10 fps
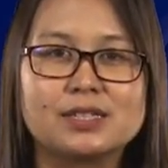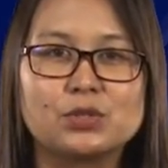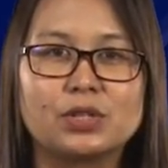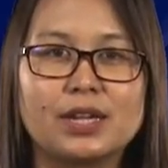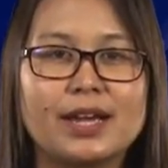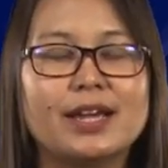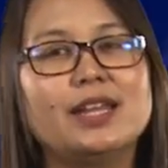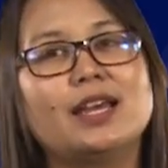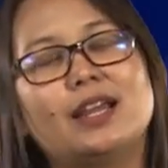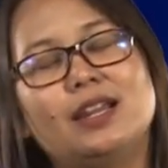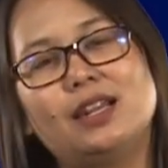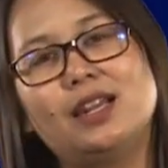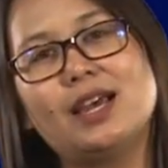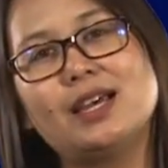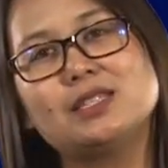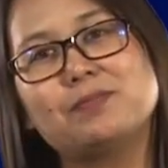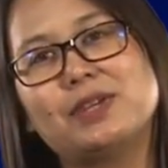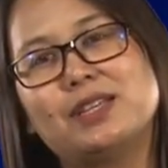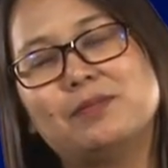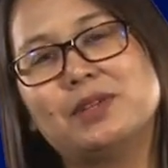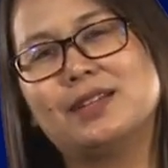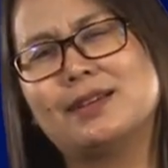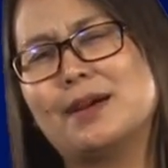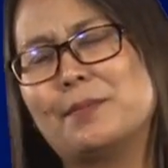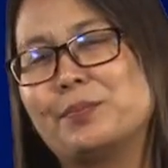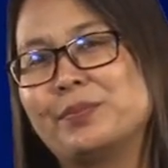สุดท้ายเนี่ยน่าจะเป็นเหมือนกับ